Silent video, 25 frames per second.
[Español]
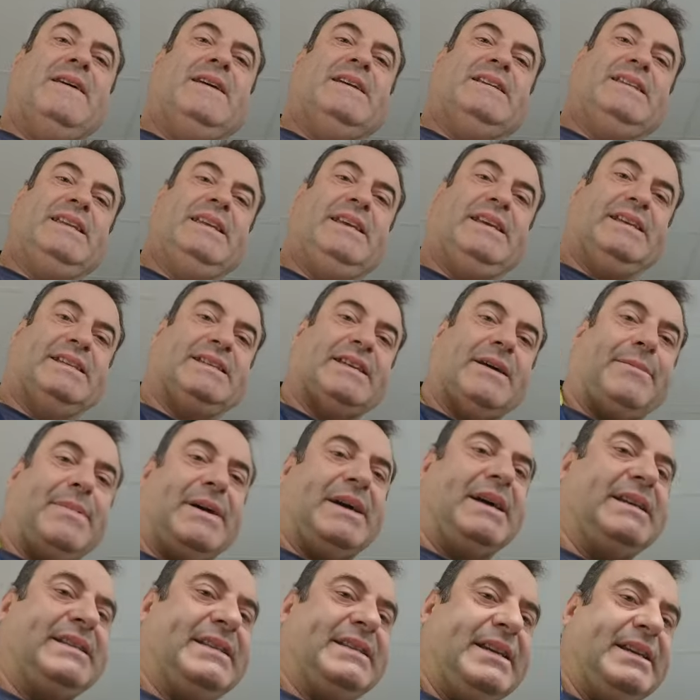sin que se
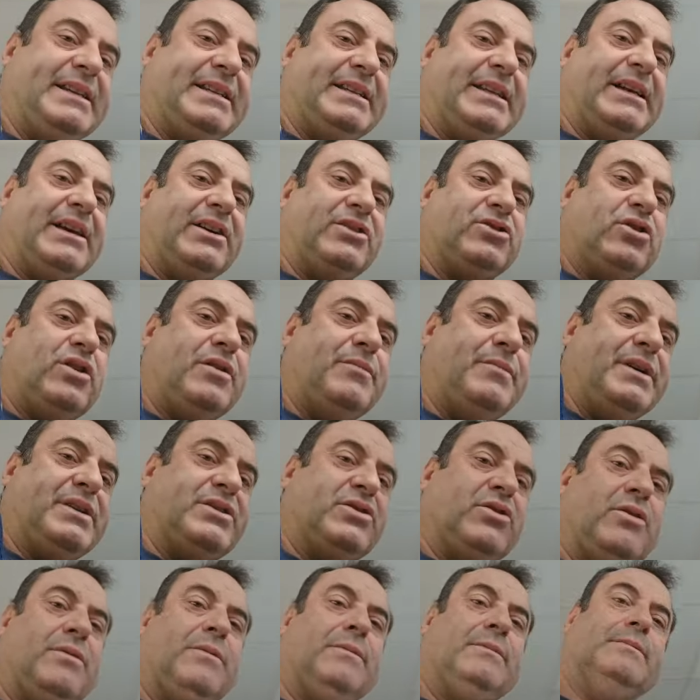apagase en este caso el
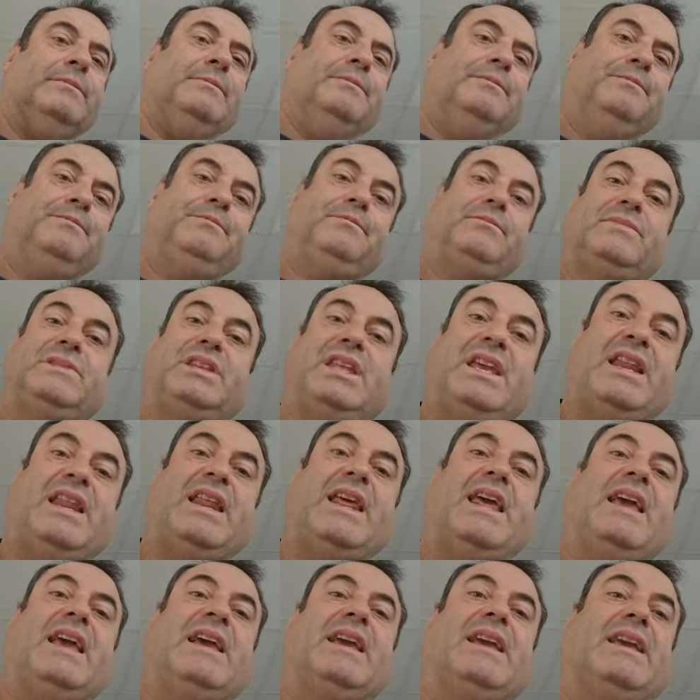inversor.
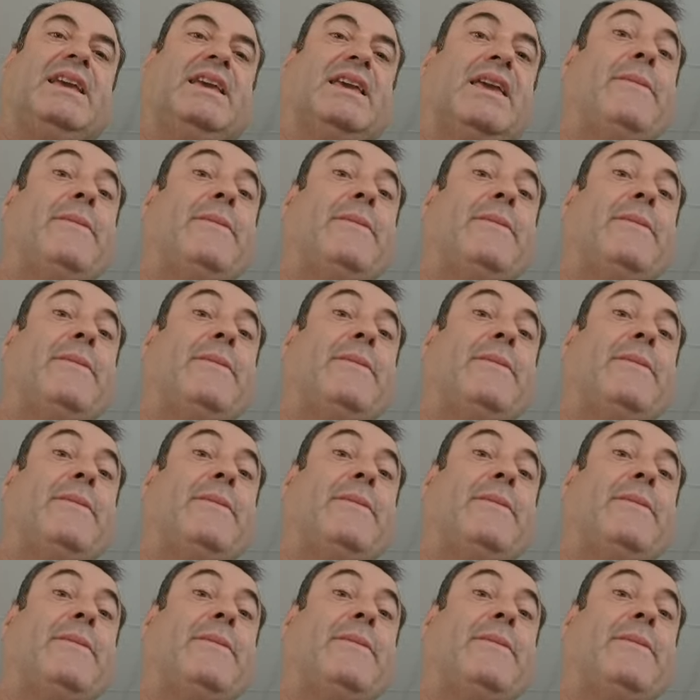¿Tiene,